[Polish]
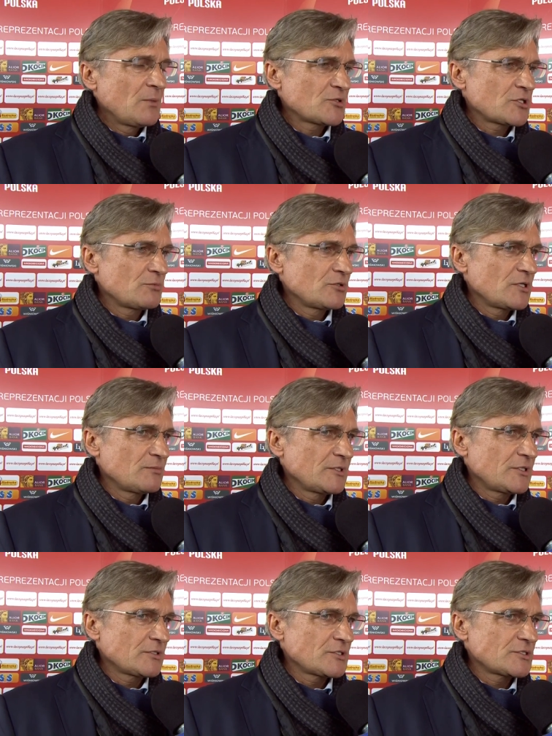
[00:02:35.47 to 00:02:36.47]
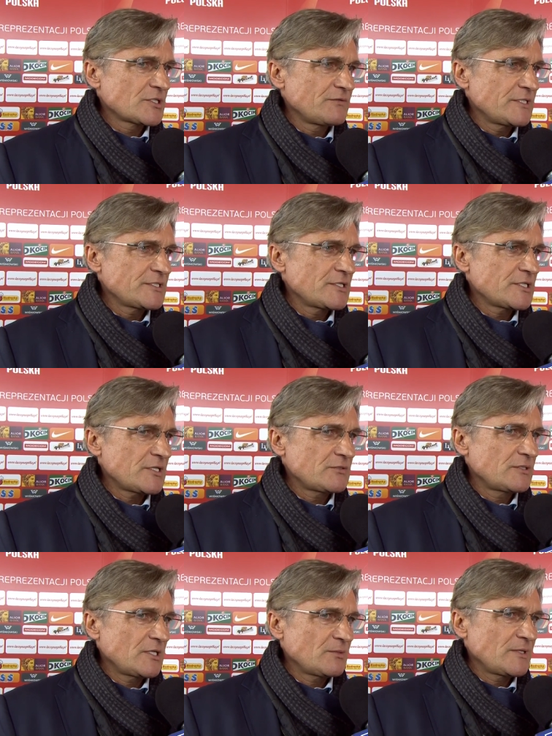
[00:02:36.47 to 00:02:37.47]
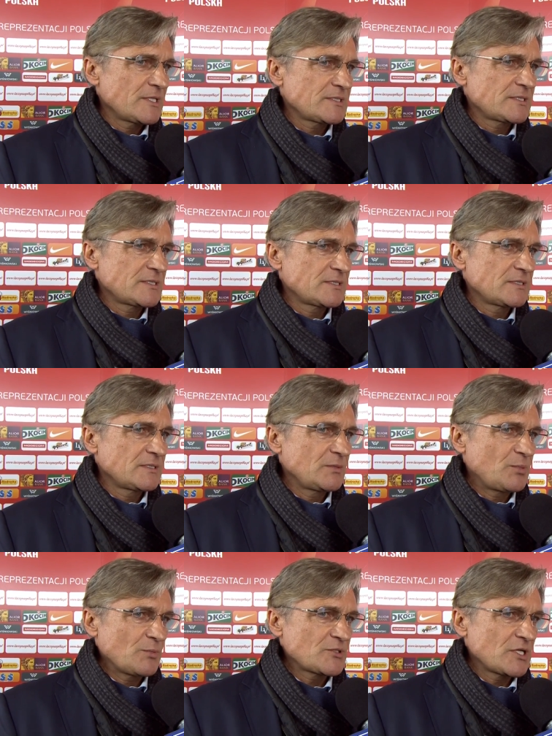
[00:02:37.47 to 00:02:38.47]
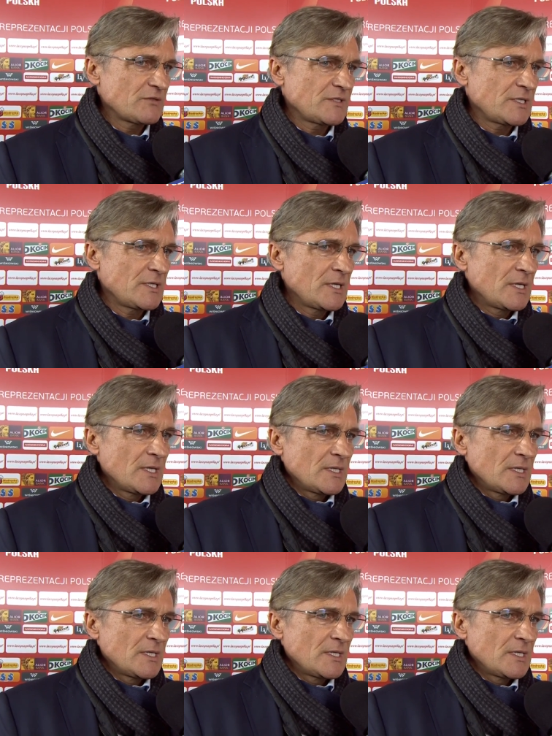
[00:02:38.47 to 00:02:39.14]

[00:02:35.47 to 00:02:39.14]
potrzebujemy troszeczkę więcej czasu, natomiast po przerwie